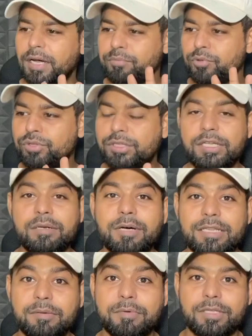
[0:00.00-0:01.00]
आपको तीन
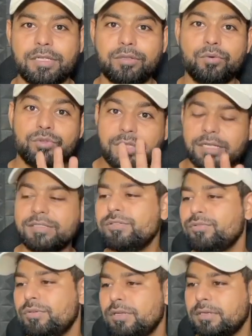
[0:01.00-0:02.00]
बातें बताता हूँ ध्यान से
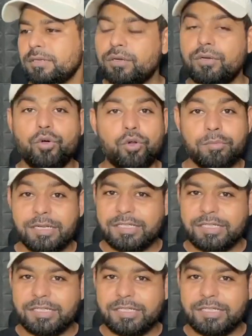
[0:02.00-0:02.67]
सुनना नॉर्मल